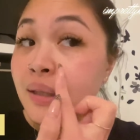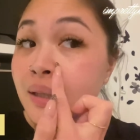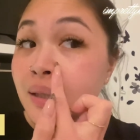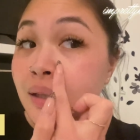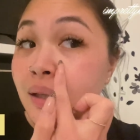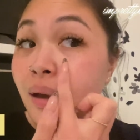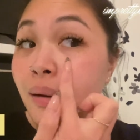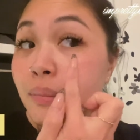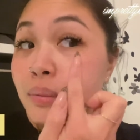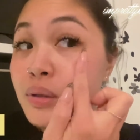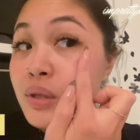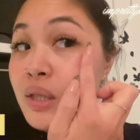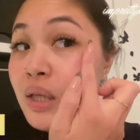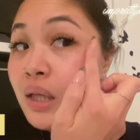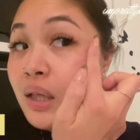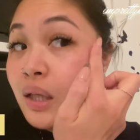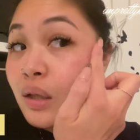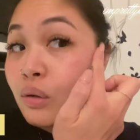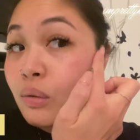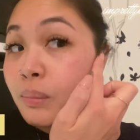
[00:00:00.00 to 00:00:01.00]
Tapos
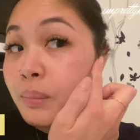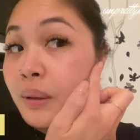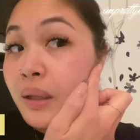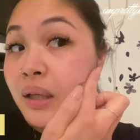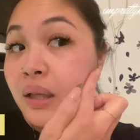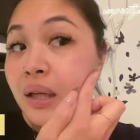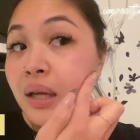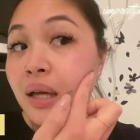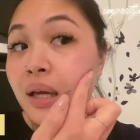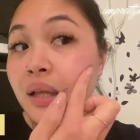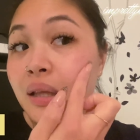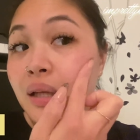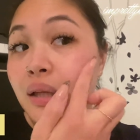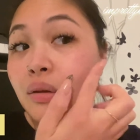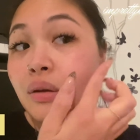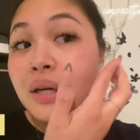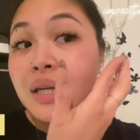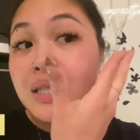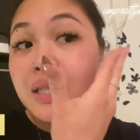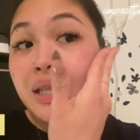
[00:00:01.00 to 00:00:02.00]
yan, ditong part na yan.
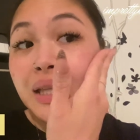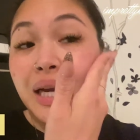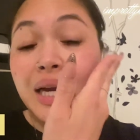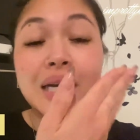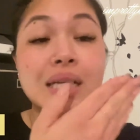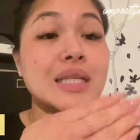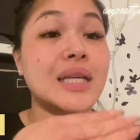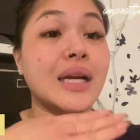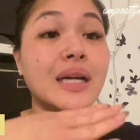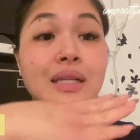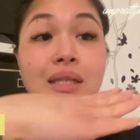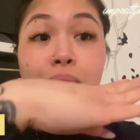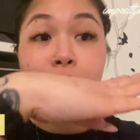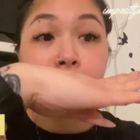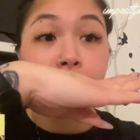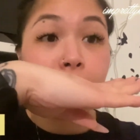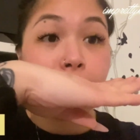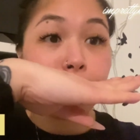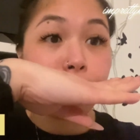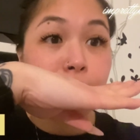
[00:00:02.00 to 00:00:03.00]
Dito lang sa taas ha, sa may
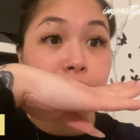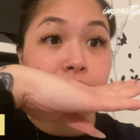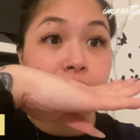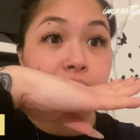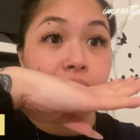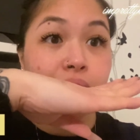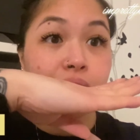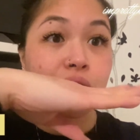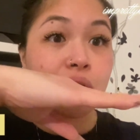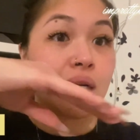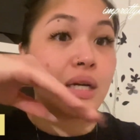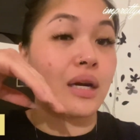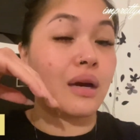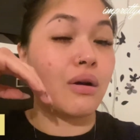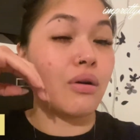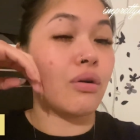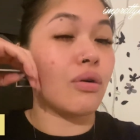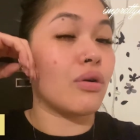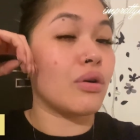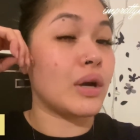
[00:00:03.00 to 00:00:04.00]
upper lang dyan,
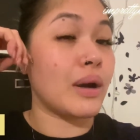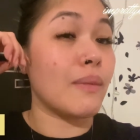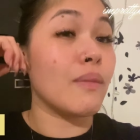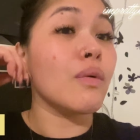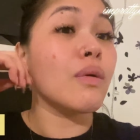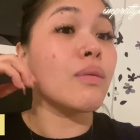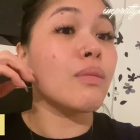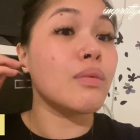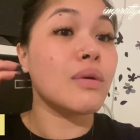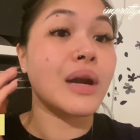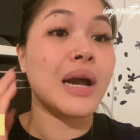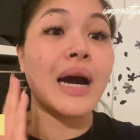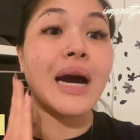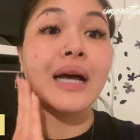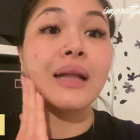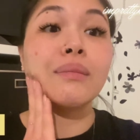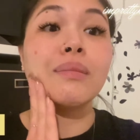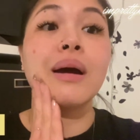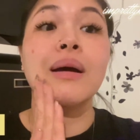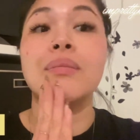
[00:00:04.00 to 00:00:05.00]
ako namumula
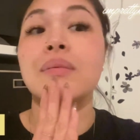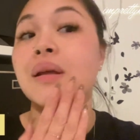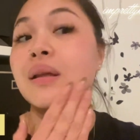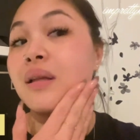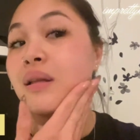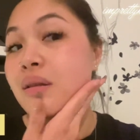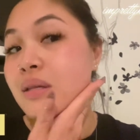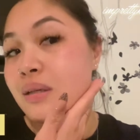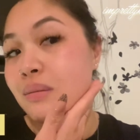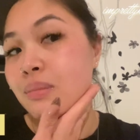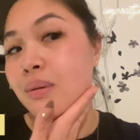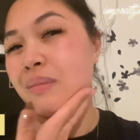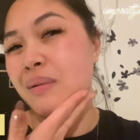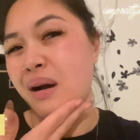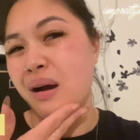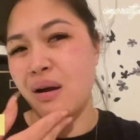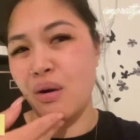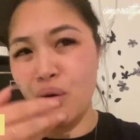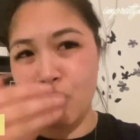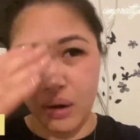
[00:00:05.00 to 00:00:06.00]
at mahapde. Dito sa
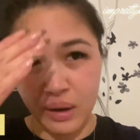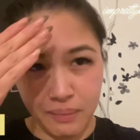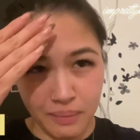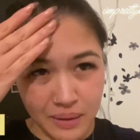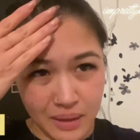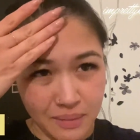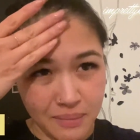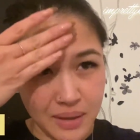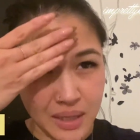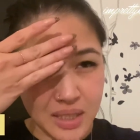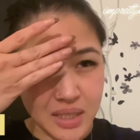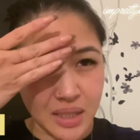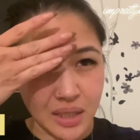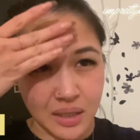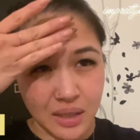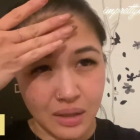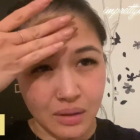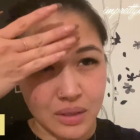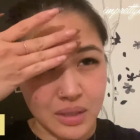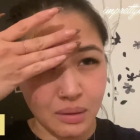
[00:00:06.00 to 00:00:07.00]
baba, okay pa naman, tsaka
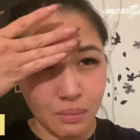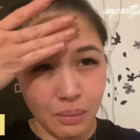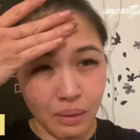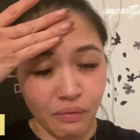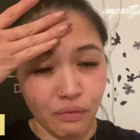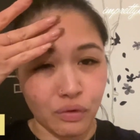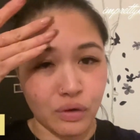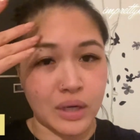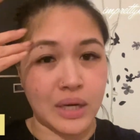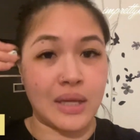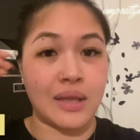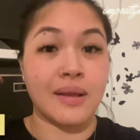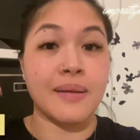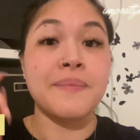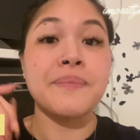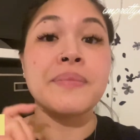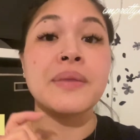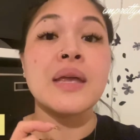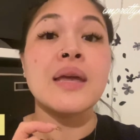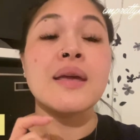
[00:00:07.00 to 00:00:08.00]
dito sa may forehead.
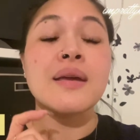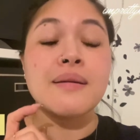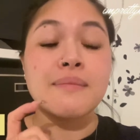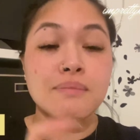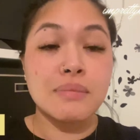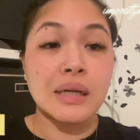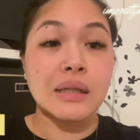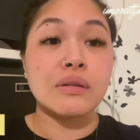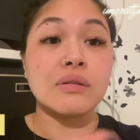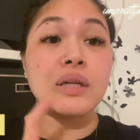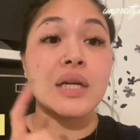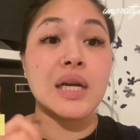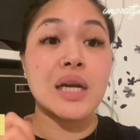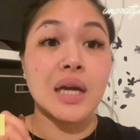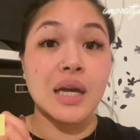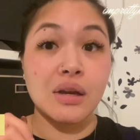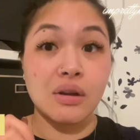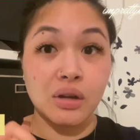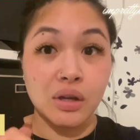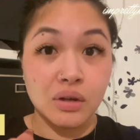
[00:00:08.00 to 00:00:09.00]
But nung
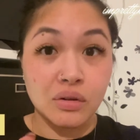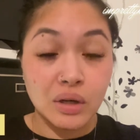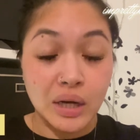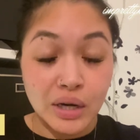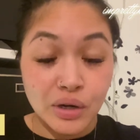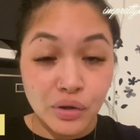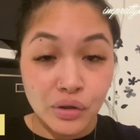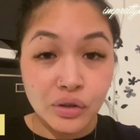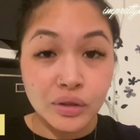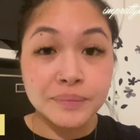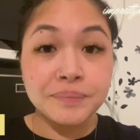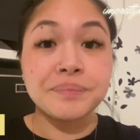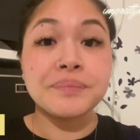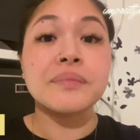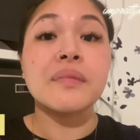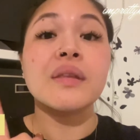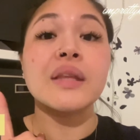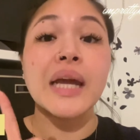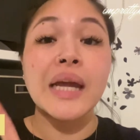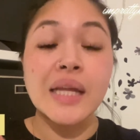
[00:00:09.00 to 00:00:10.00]
nilagay ko yung ano,
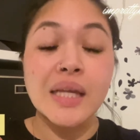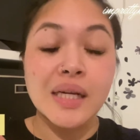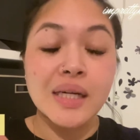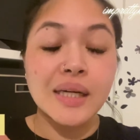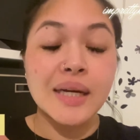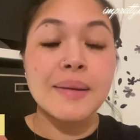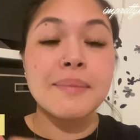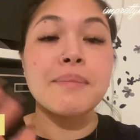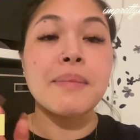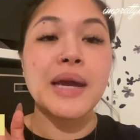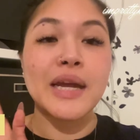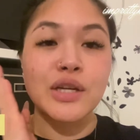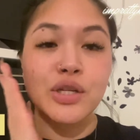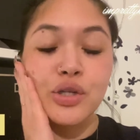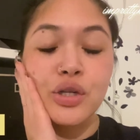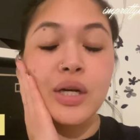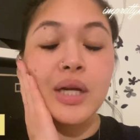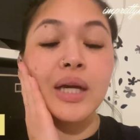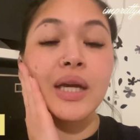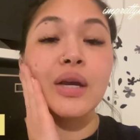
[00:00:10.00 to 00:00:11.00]
night cream,
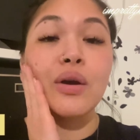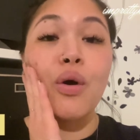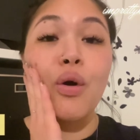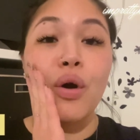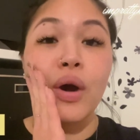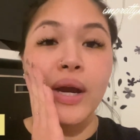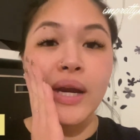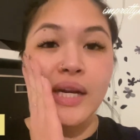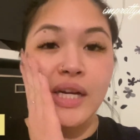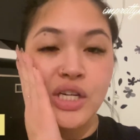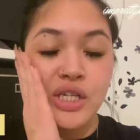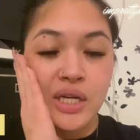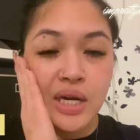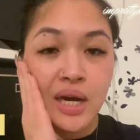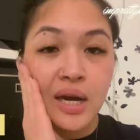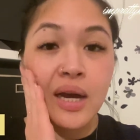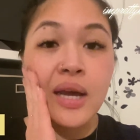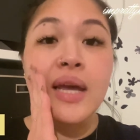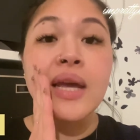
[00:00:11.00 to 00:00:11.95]
medyo naging okay na siya.